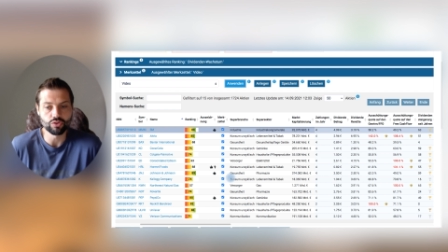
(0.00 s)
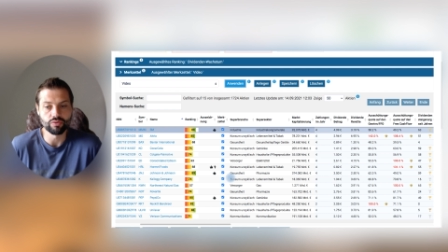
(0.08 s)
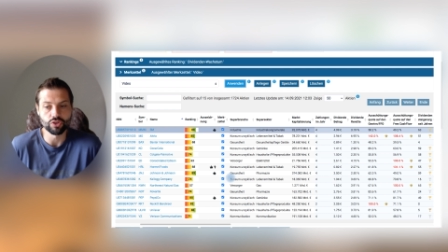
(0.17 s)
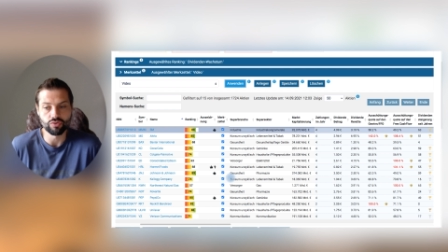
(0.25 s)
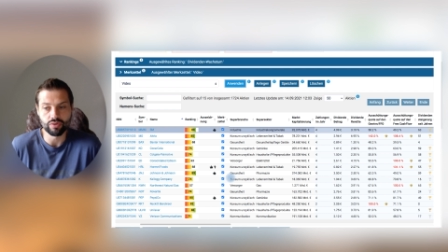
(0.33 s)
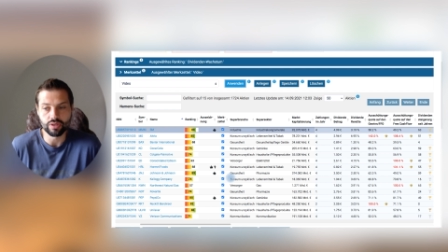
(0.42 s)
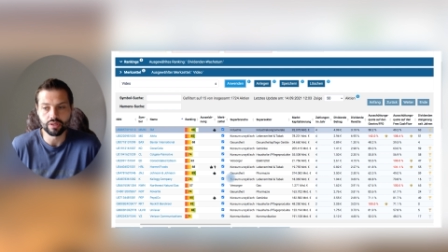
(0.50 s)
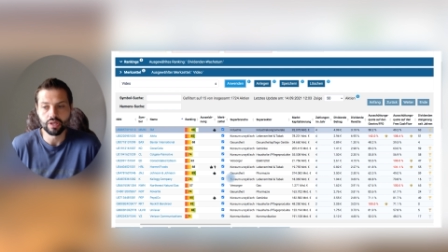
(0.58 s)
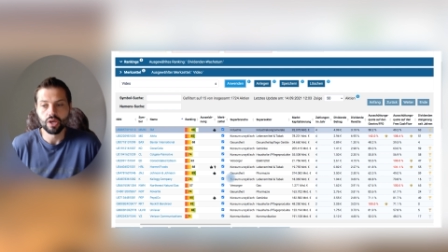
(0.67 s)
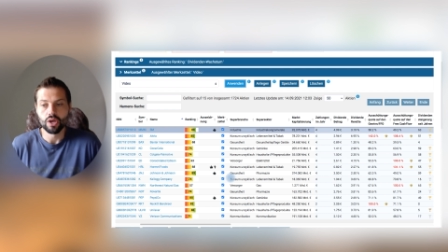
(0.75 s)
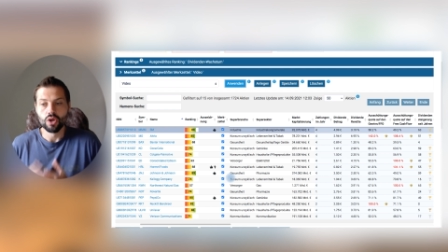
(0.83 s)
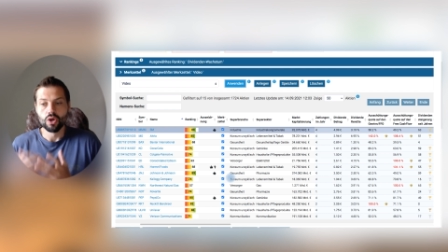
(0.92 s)
so
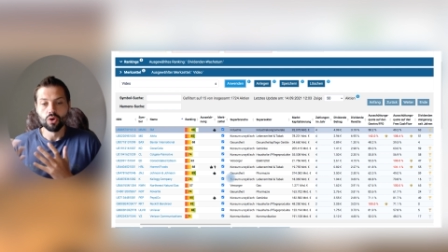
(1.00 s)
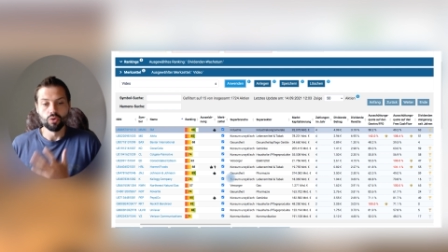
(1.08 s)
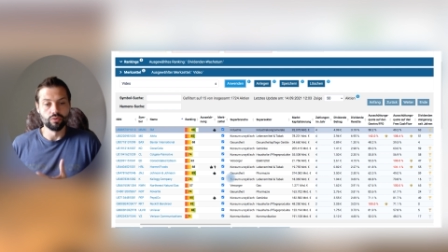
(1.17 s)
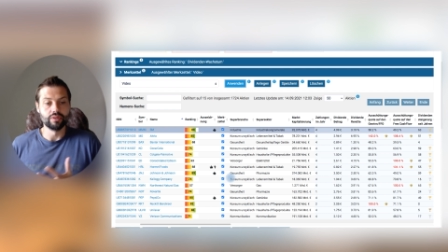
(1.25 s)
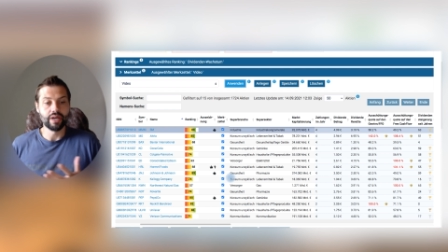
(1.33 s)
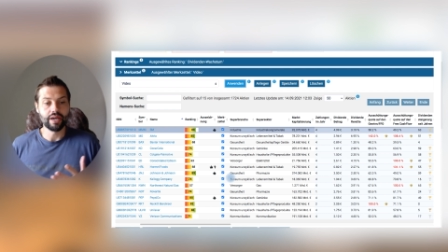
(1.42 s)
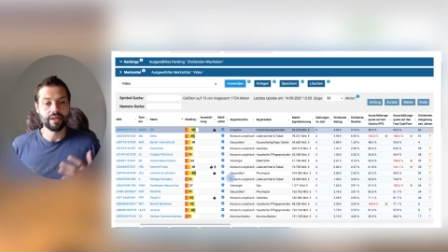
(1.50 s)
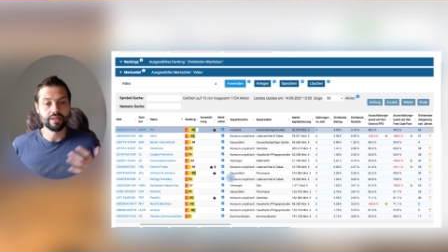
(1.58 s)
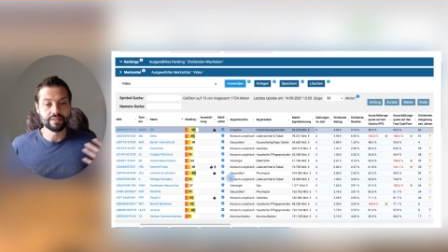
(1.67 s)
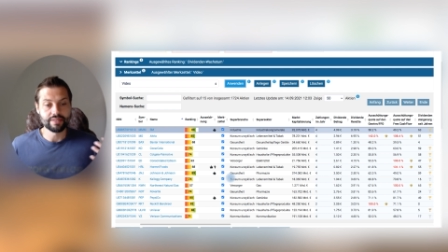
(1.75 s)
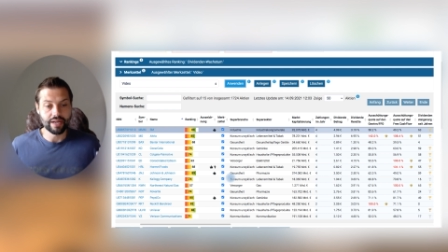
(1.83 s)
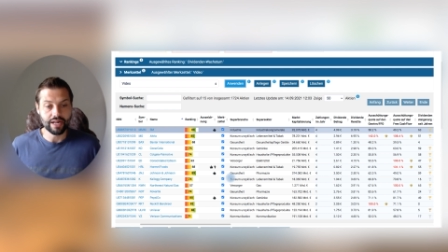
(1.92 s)
verschwinden und
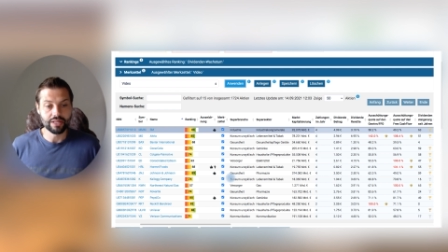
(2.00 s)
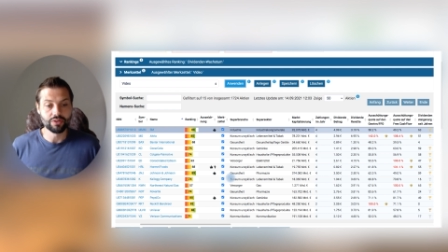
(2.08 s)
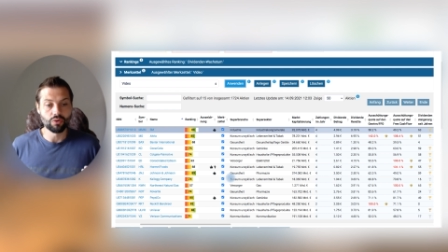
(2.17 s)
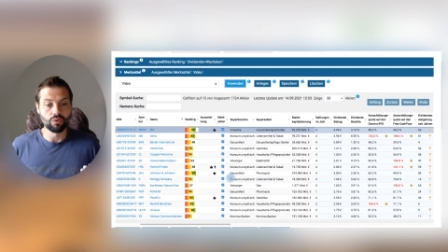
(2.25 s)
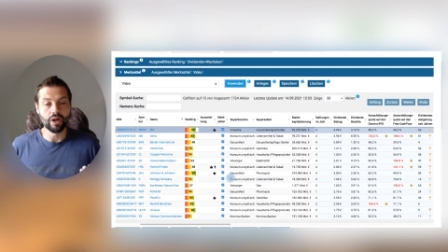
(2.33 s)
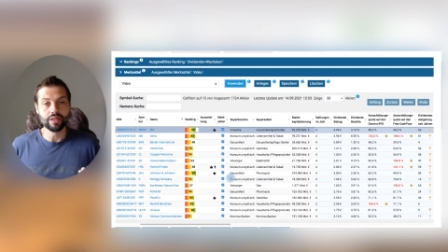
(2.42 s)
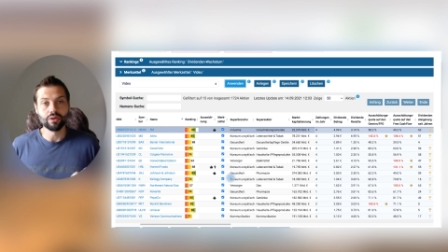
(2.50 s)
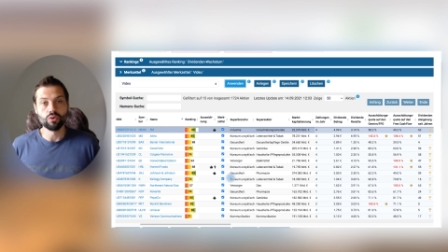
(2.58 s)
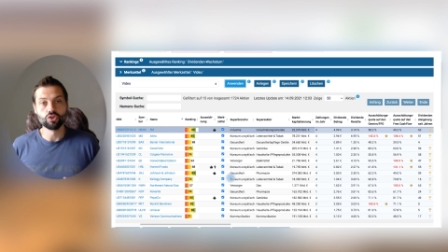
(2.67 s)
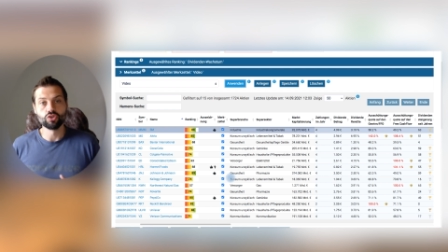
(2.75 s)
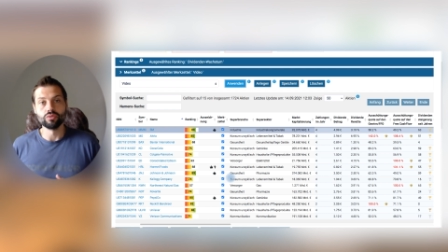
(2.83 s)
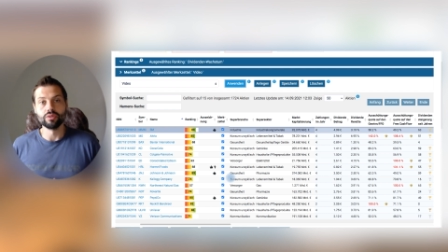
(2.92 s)
daher zahlt Colgate
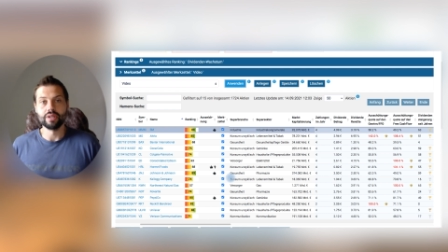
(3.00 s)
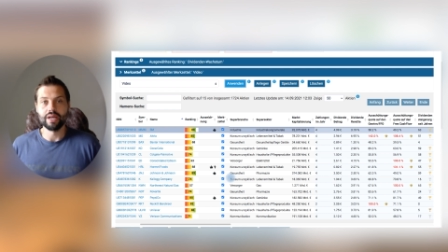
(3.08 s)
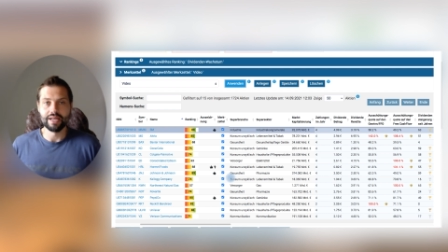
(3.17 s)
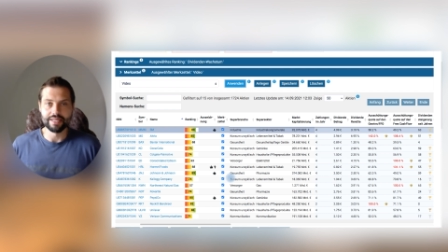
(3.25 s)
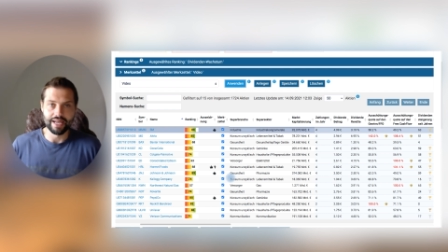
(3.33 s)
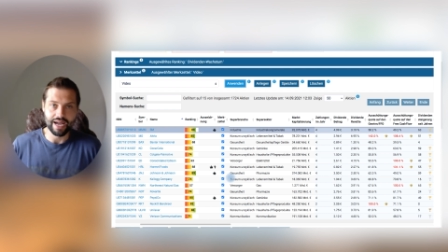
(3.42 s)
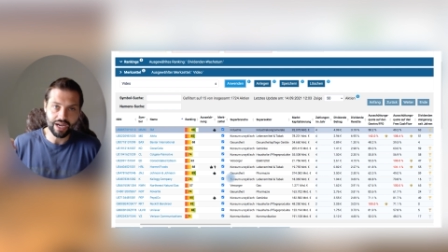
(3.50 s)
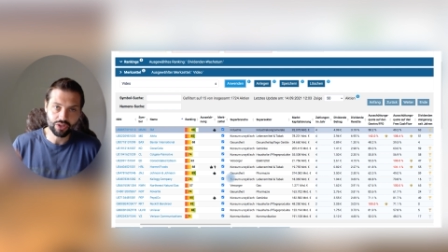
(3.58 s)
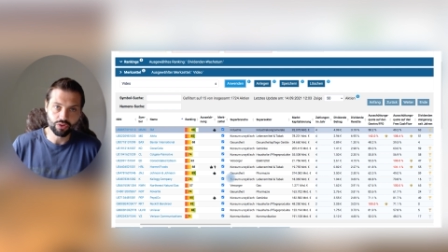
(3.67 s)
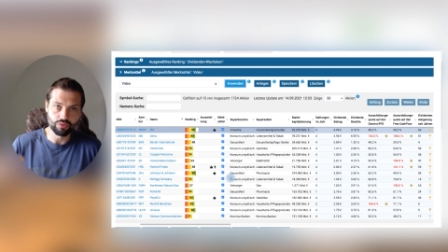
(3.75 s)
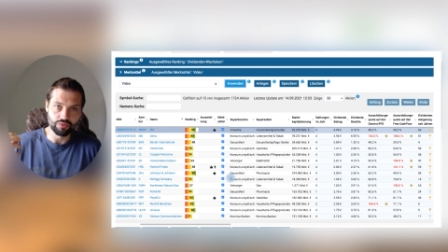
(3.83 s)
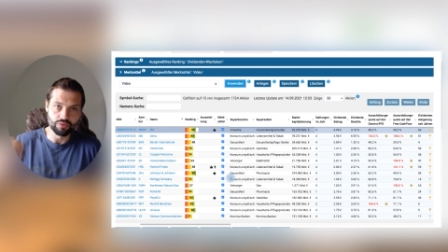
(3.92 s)
auch schon
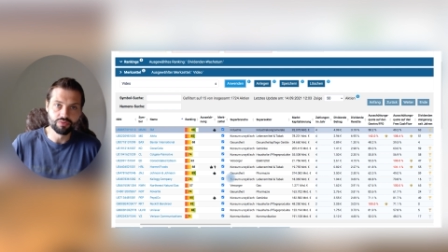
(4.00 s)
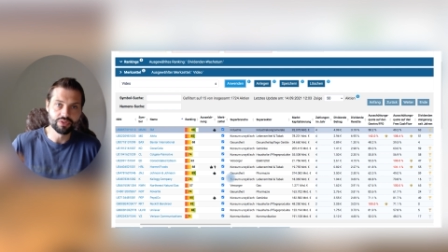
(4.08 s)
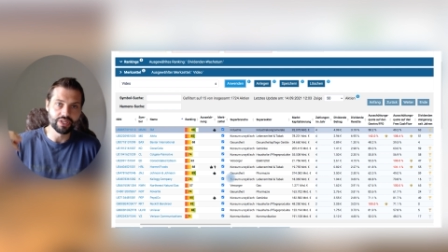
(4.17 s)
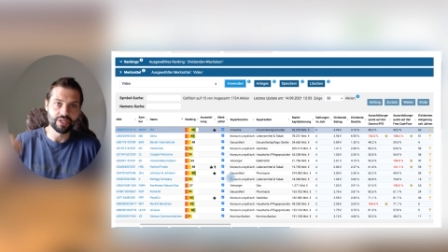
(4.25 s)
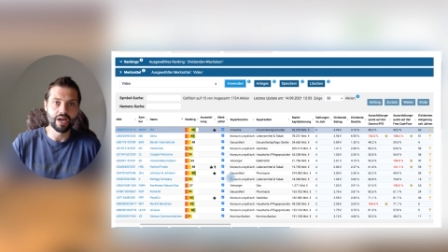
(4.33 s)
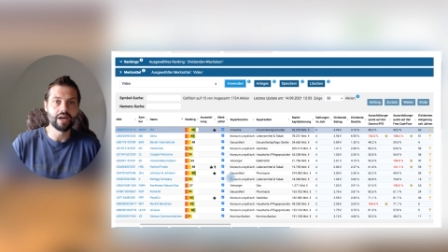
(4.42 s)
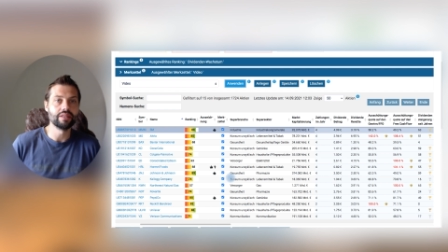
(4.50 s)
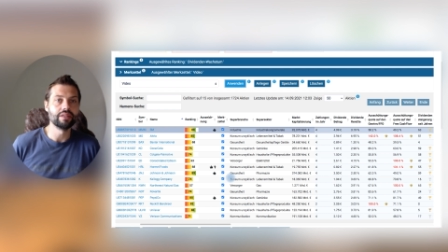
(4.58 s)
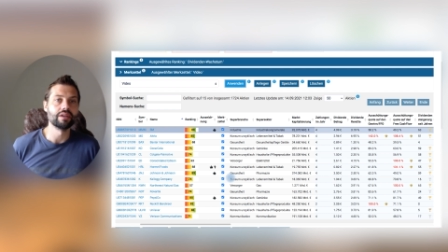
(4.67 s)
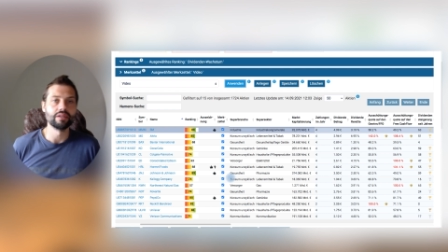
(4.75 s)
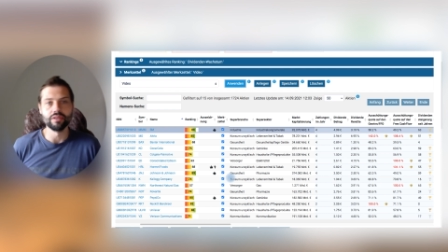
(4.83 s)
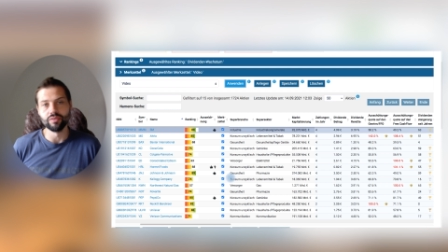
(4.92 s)
58 Jahren
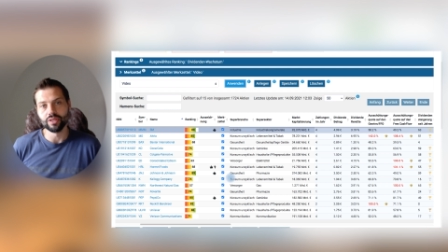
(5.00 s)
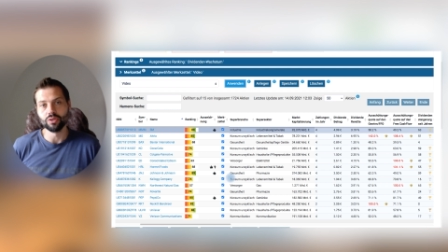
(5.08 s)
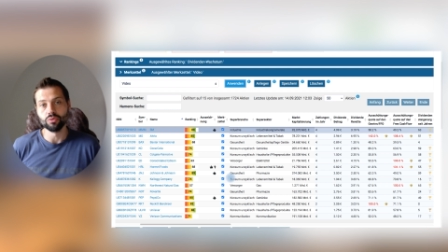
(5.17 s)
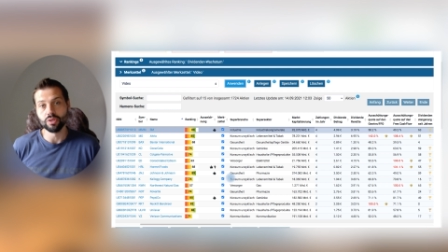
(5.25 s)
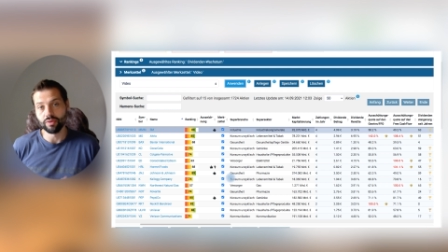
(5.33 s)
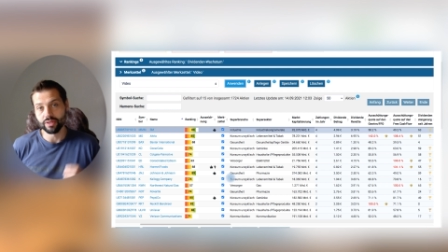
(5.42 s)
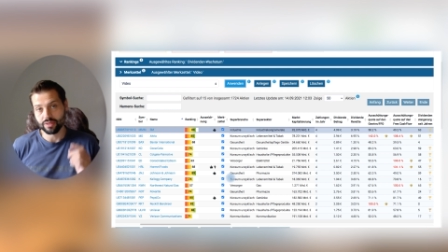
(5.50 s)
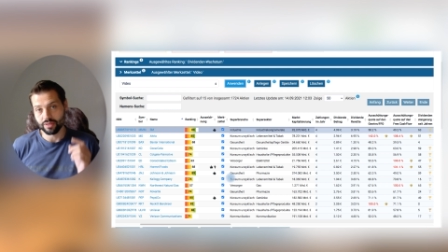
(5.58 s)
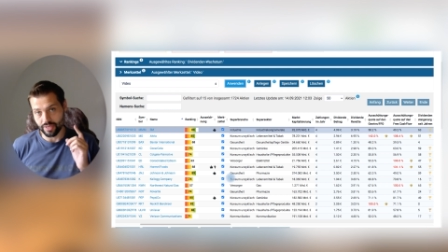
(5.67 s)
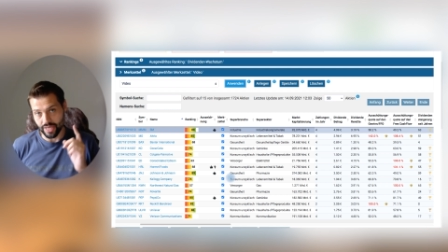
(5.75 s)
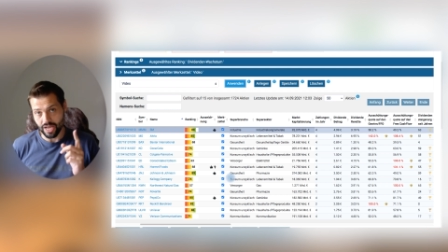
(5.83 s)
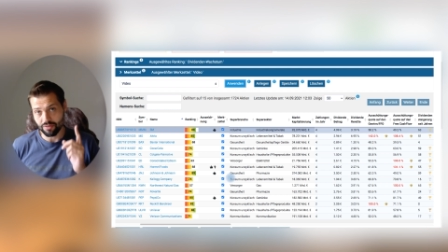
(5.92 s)
ihre Dividende und die
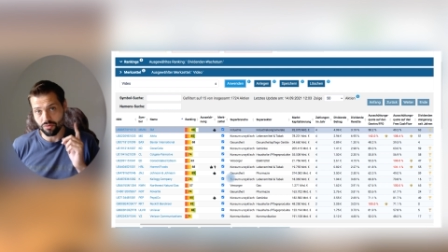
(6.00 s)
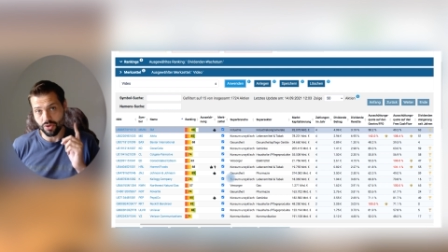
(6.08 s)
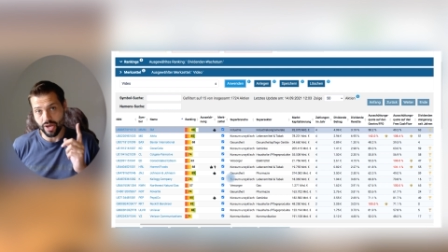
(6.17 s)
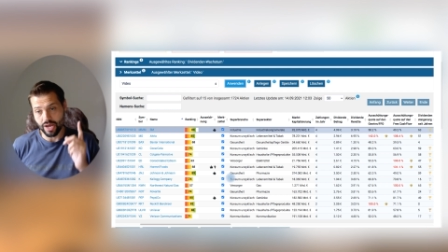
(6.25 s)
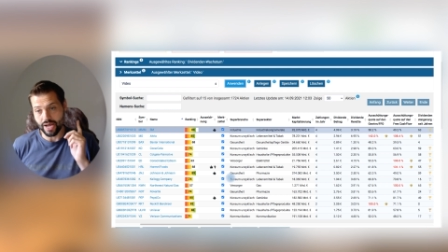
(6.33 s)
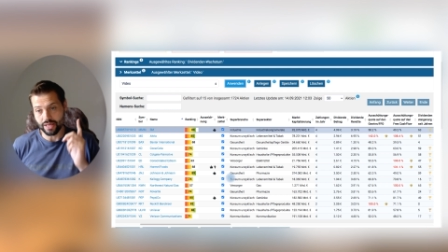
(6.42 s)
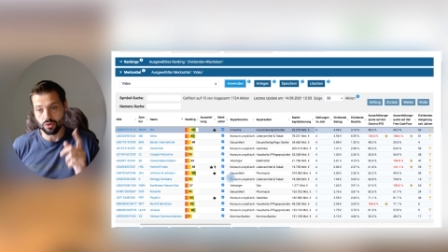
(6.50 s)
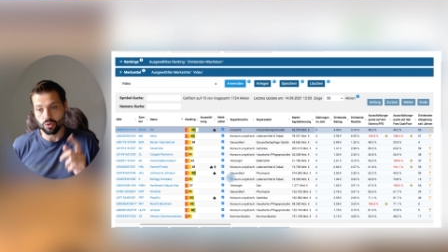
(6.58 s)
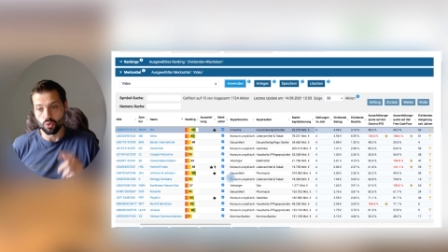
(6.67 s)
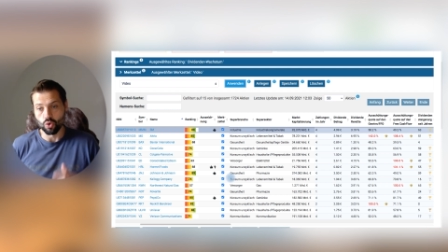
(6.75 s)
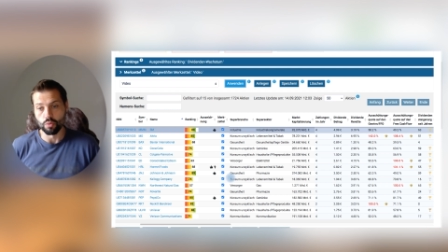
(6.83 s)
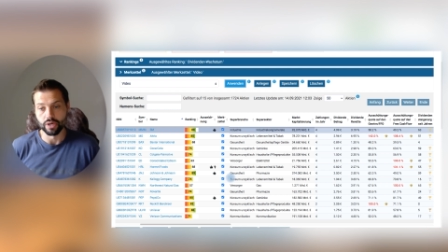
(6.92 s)
wird Jahr für Jahr
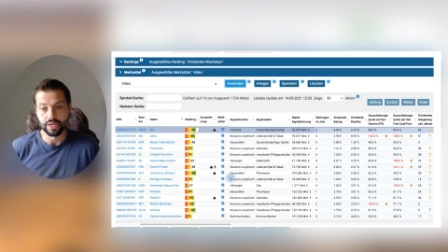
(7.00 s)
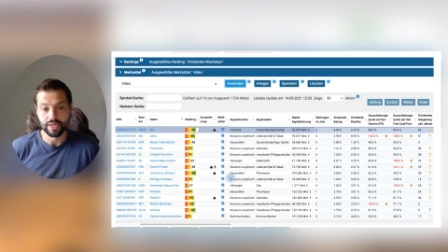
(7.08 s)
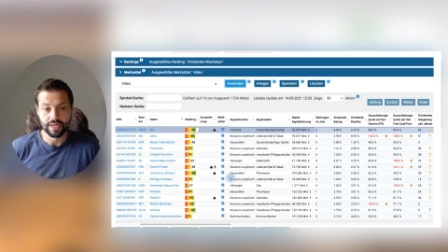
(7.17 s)
angehoben.